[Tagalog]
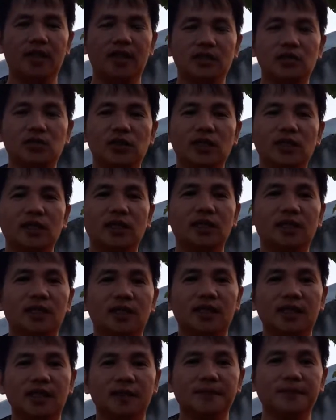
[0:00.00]
Actually,
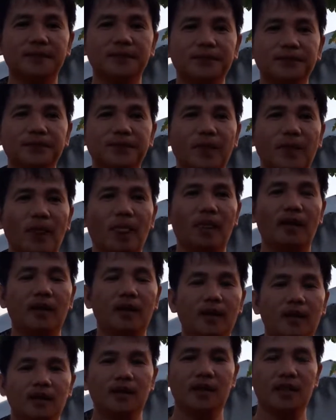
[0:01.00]
um,
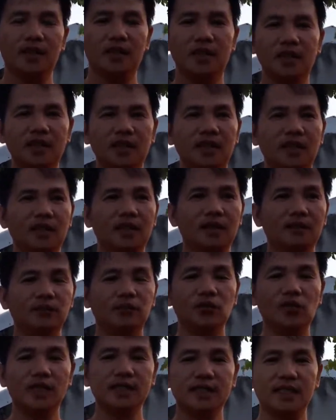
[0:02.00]
hindi yan
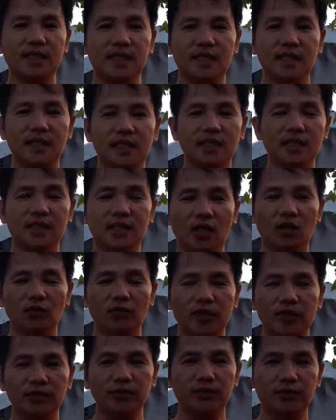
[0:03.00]
kasi ay cow
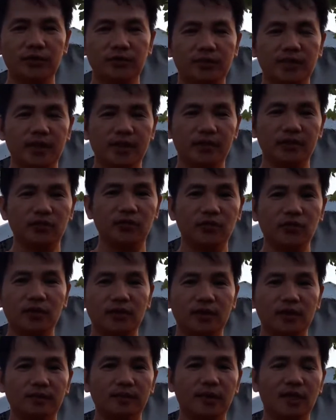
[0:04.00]
manure. Pero
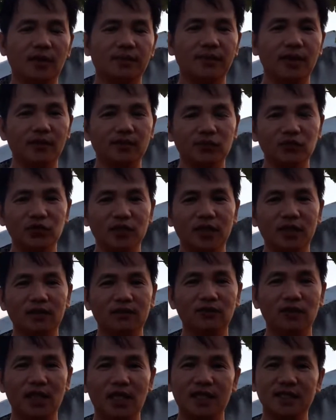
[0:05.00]
kapag
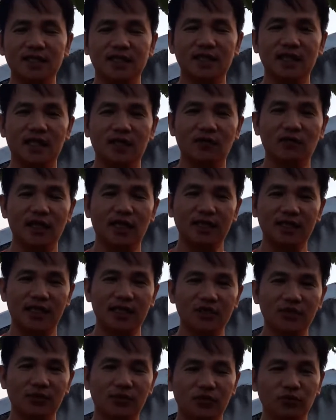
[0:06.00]
kunan wala, sa, wala
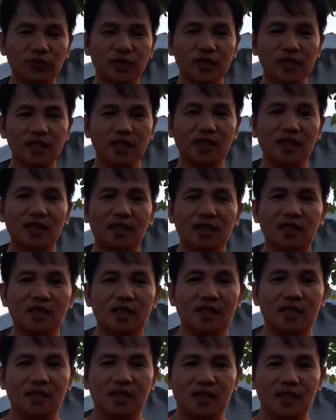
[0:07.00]
tayo sa probinsya,
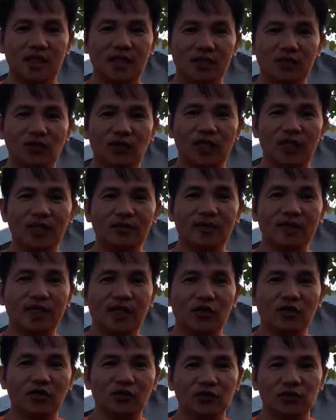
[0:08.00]
at wala naman
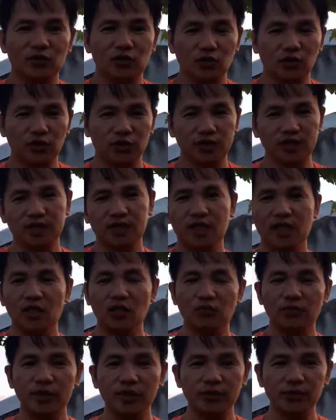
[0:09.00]
tayong source ng
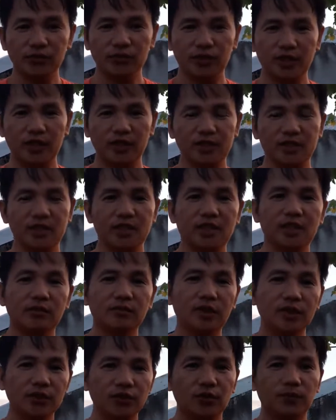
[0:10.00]
cow manure,
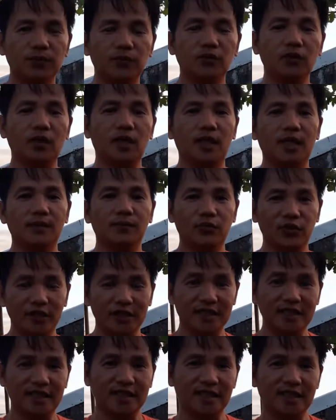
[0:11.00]
chicken manure po, ah,
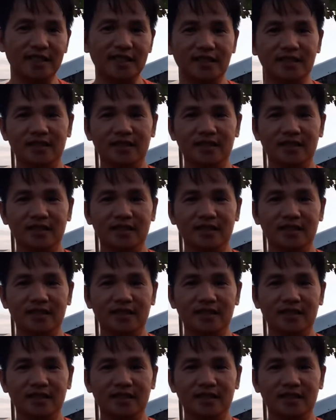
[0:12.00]
pwede na.